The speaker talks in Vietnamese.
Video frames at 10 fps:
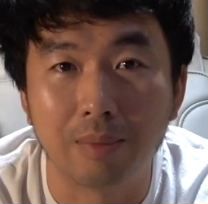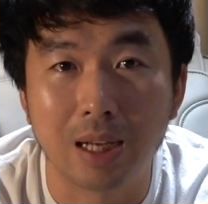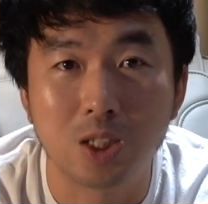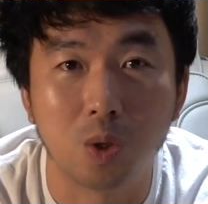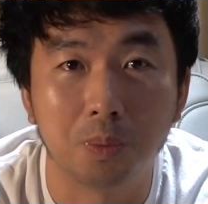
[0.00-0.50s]
thì mình đã
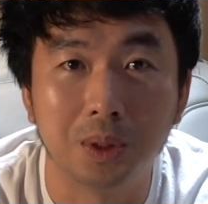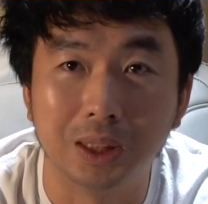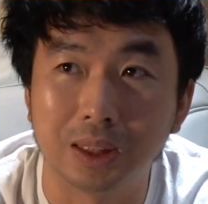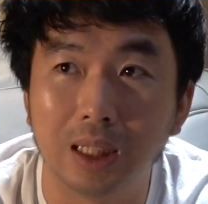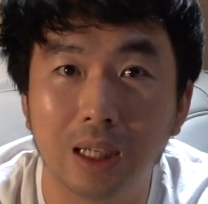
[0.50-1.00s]
sử dụng
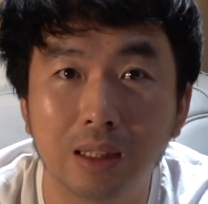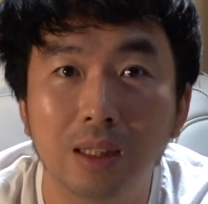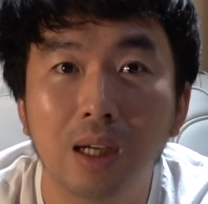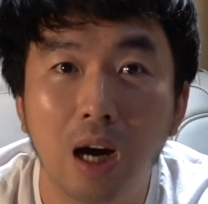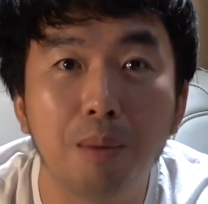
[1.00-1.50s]
được hơn
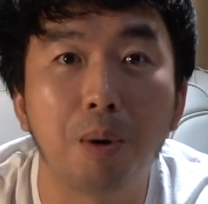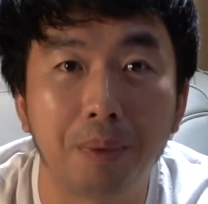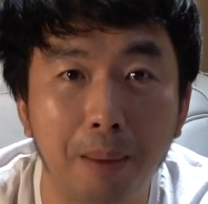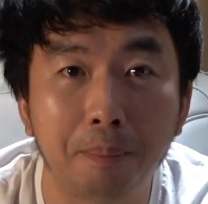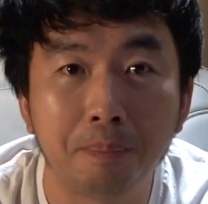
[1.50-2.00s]
hơn một
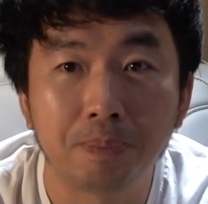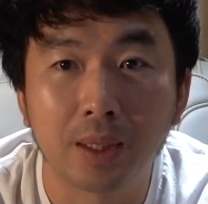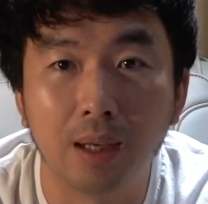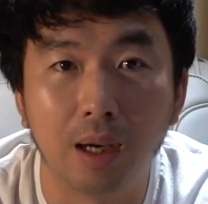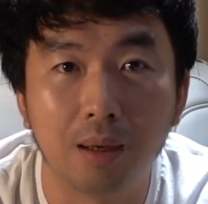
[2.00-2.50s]
năm
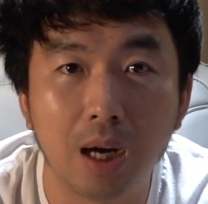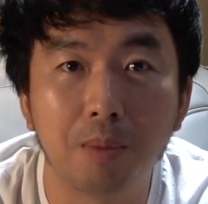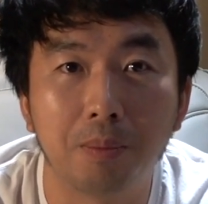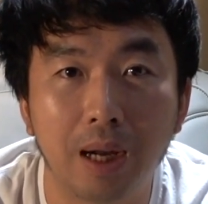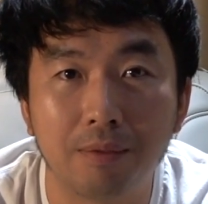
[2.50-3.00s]
uh, hơn
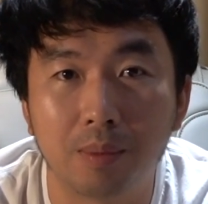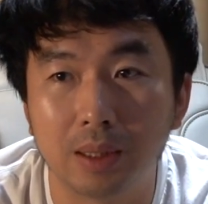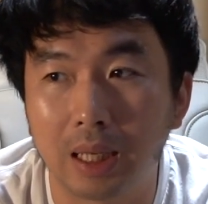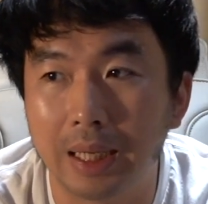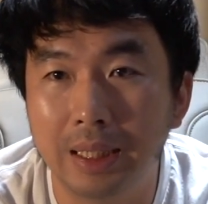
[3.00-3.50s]
một năm và
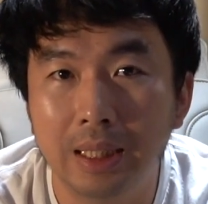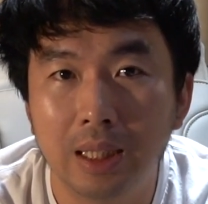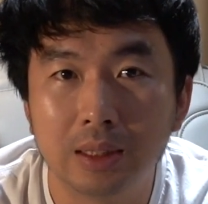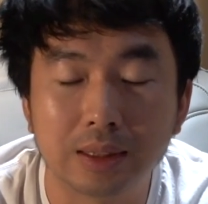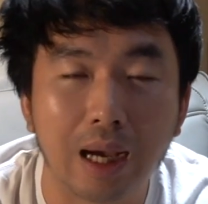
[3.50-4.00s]
mình thấy
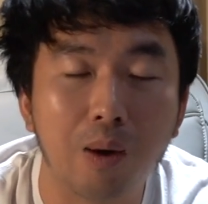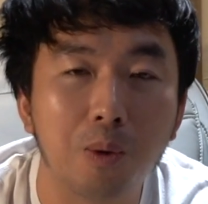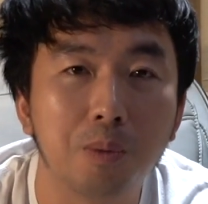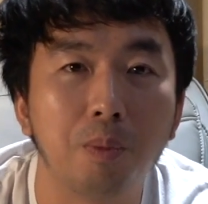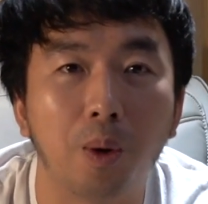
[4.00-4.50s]

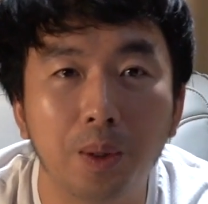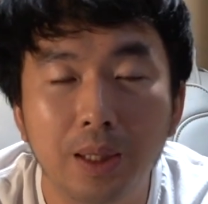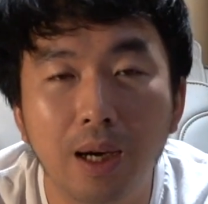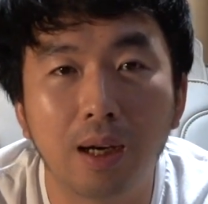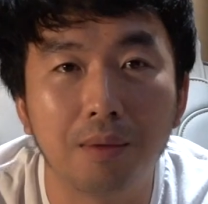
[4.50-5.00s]
sau mỗi
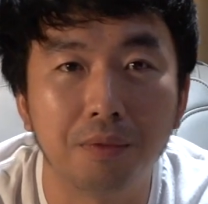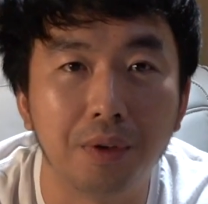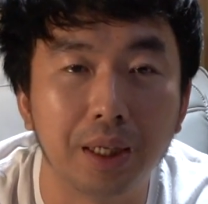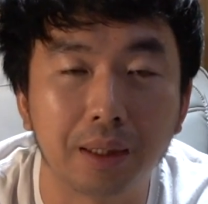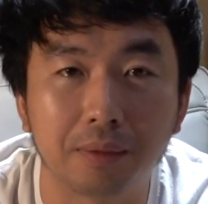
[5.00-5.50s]
giờ làm
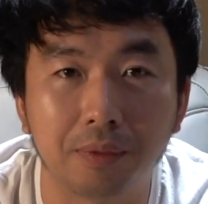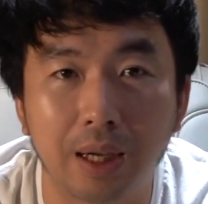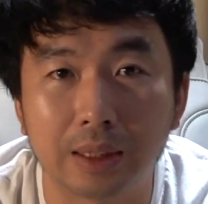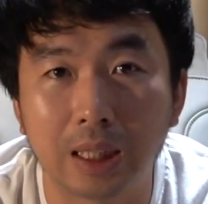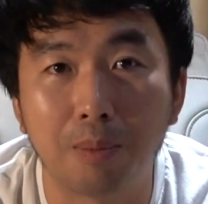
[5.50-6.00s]
việc
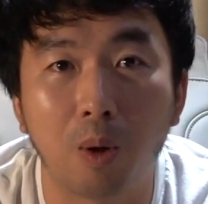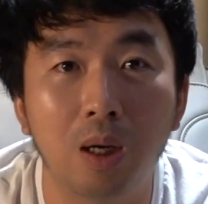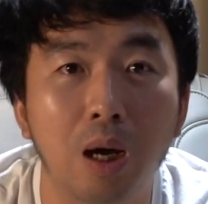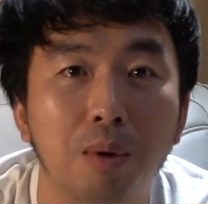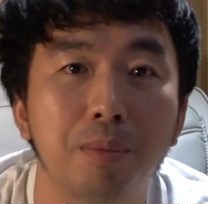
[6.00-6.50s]
và sau mỗi
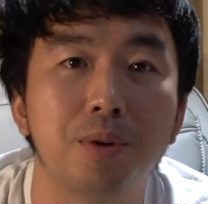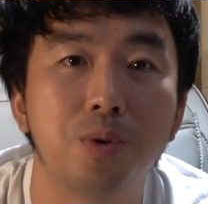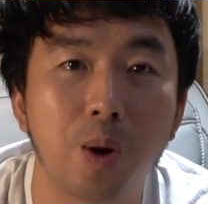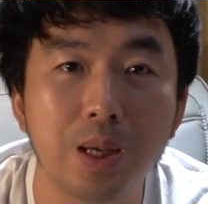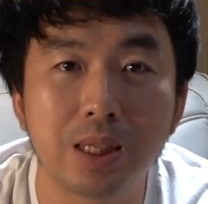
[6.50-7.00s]
lần mà bị
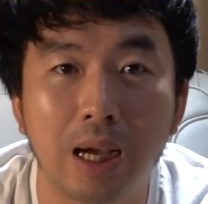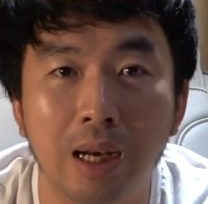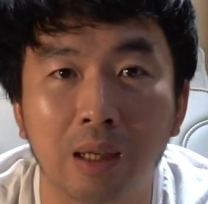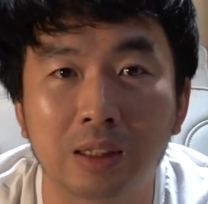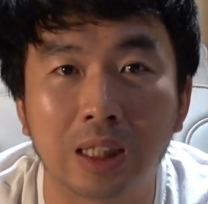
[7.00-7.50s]
stress hay
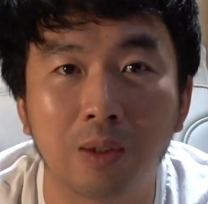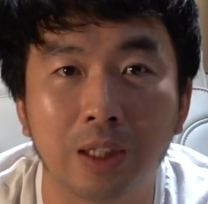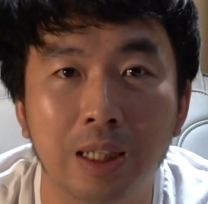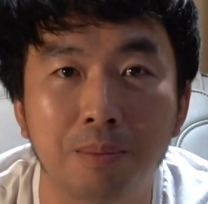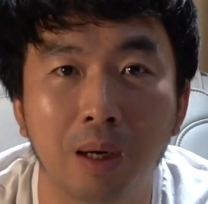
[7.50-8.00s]
là sau
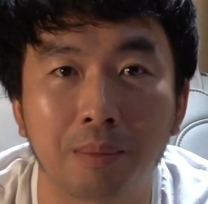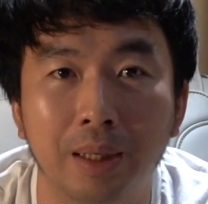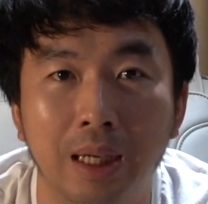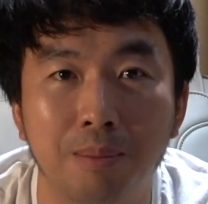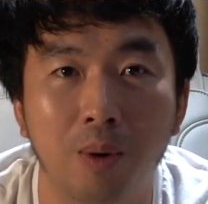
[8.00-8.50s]
khi đặc
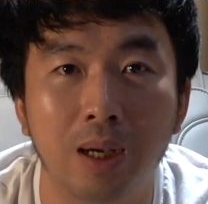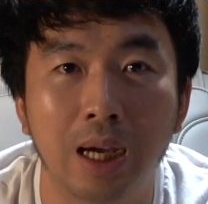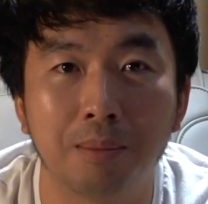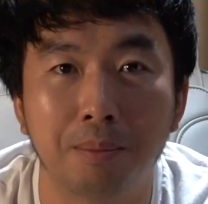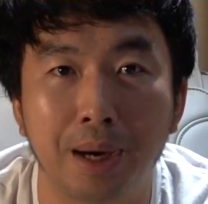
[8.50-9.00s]
biệt là mỗi
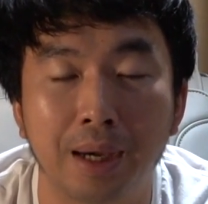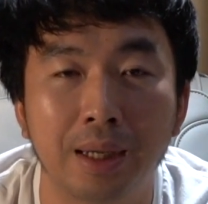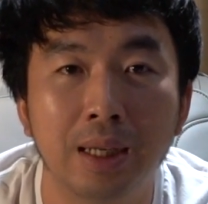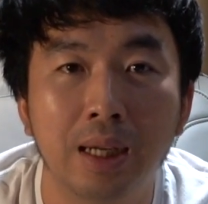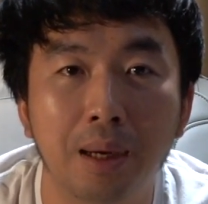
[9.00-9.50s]
lần mà
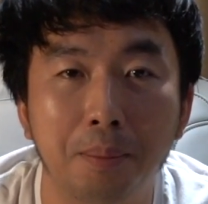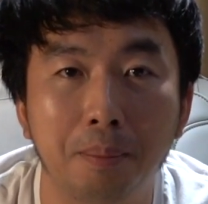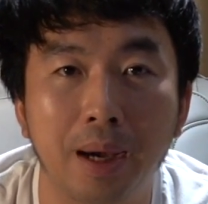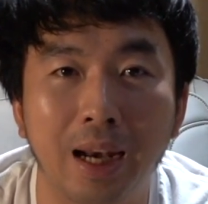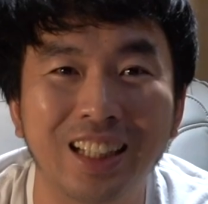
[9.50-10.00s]

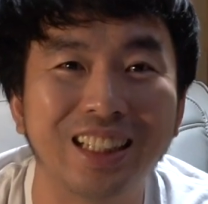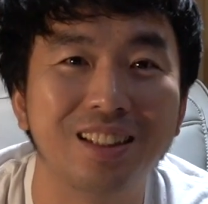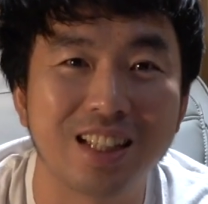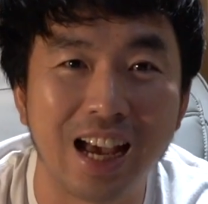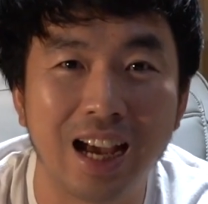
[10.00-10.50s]
mà lái xe
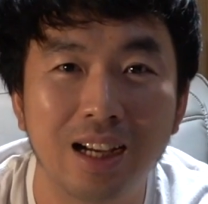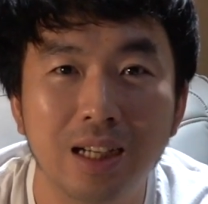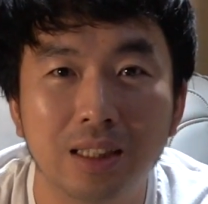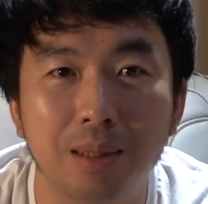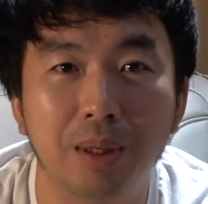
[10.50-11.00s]
đường xa
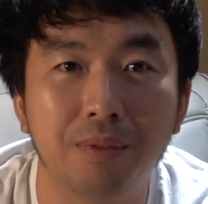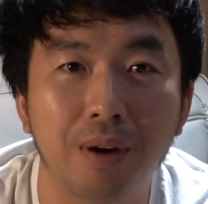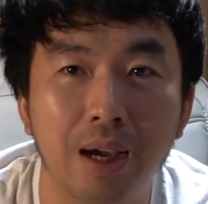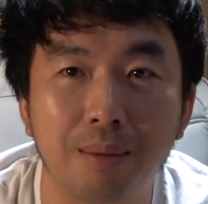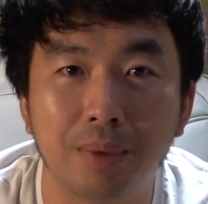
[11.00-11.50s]
thì mình
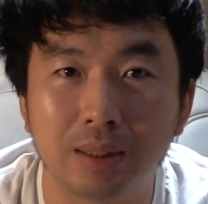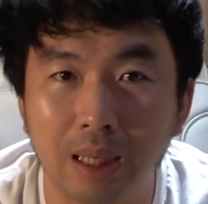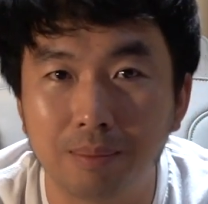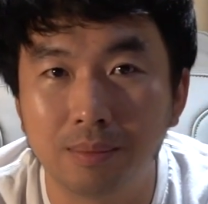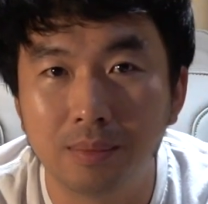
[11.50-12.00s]
về mình
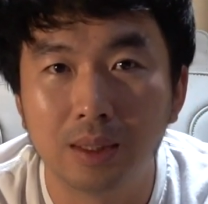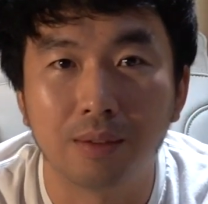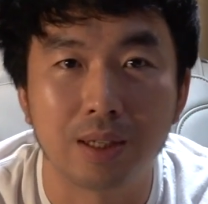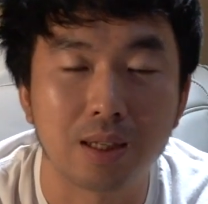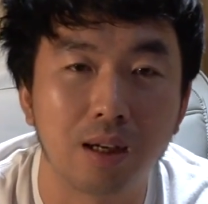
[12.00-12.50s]
tắm
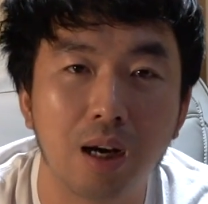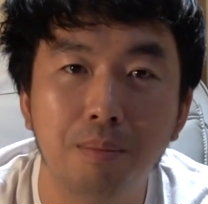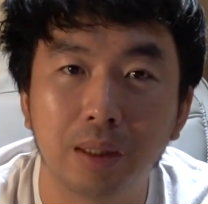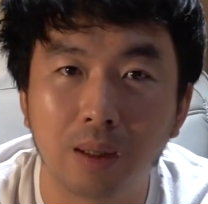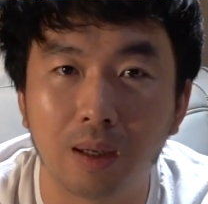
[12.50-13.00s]
và sau đó
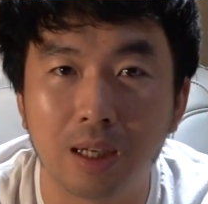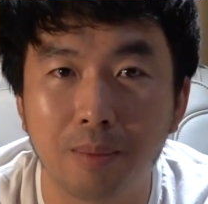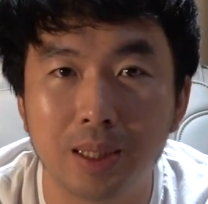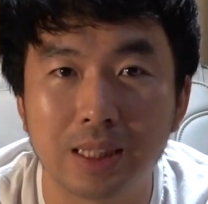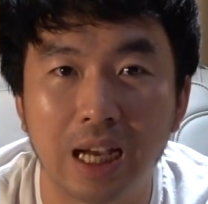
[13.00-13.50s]
mình ngồi lên
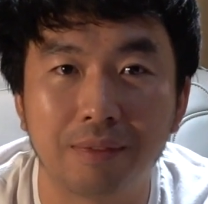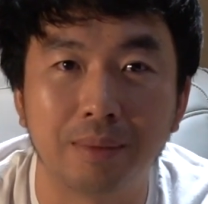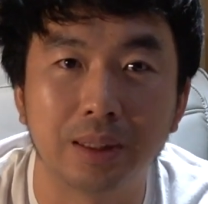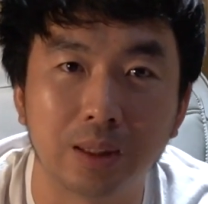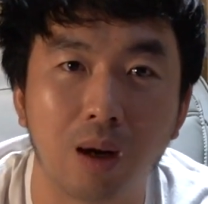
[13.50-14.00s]
massage và
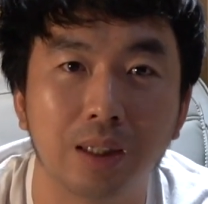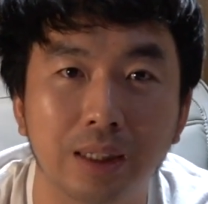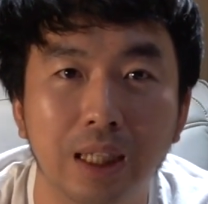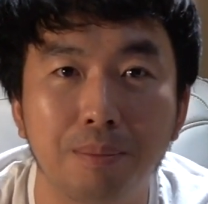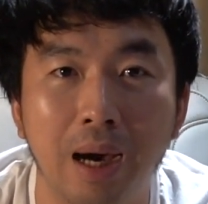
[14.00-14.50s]
mình chọn
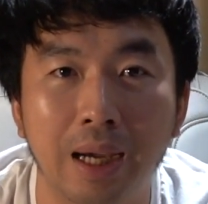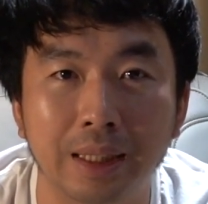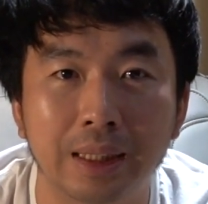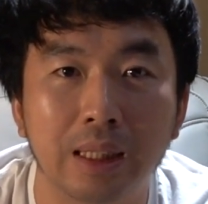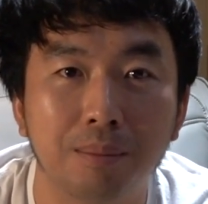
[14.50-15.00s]
những cái
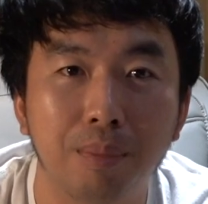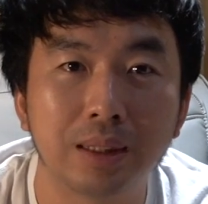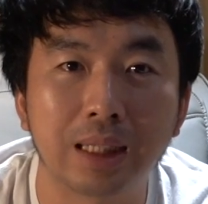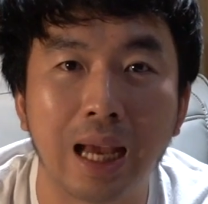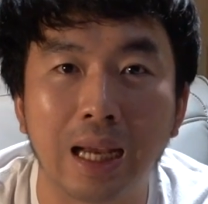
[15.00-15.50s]
bài
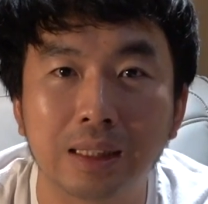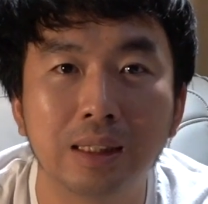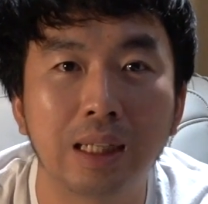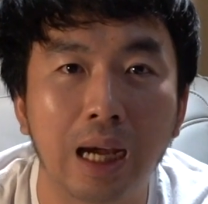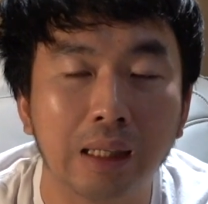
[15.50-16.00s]
massage
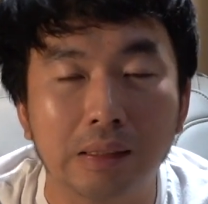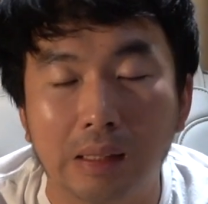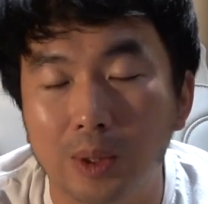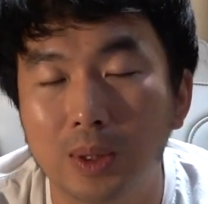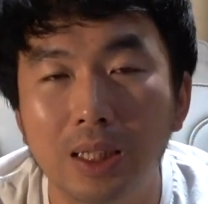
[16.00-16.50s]
chức năng
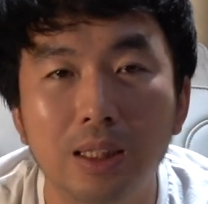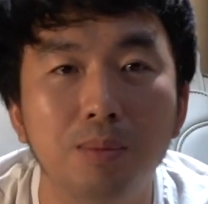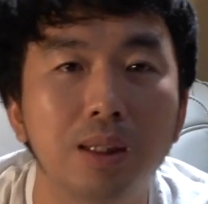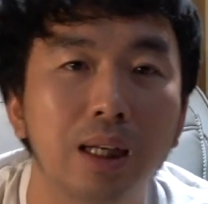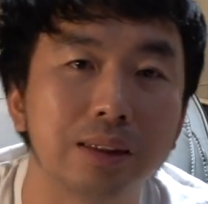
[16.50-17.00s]
yêu thích
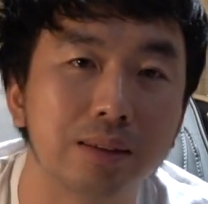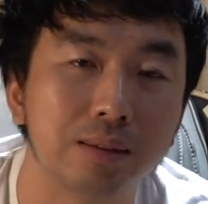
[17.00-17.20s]
giống như là